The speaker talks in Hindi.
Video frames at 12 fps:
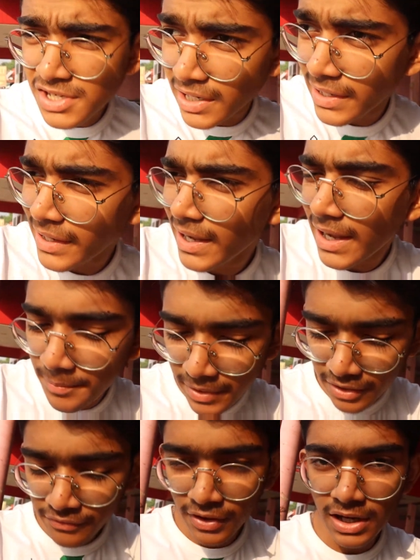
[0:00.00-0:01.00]
ब्रेकफास्ट कर लिया है
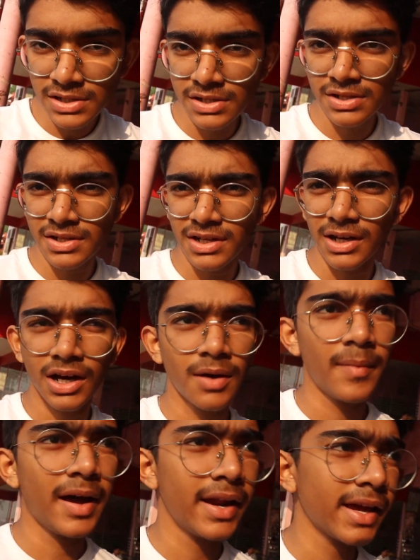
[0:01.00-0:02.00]
ब्रेकफास्ट
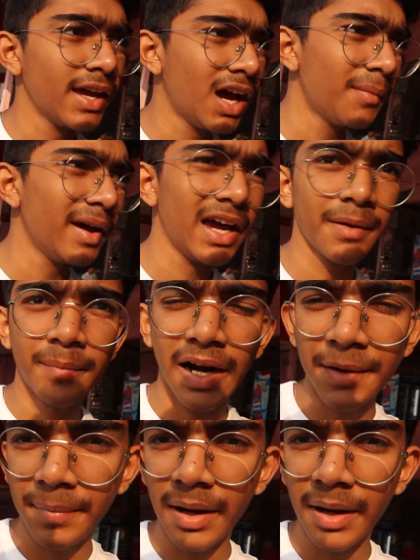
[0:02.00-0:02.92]
uh, मैंने किया अब एक ब्रेड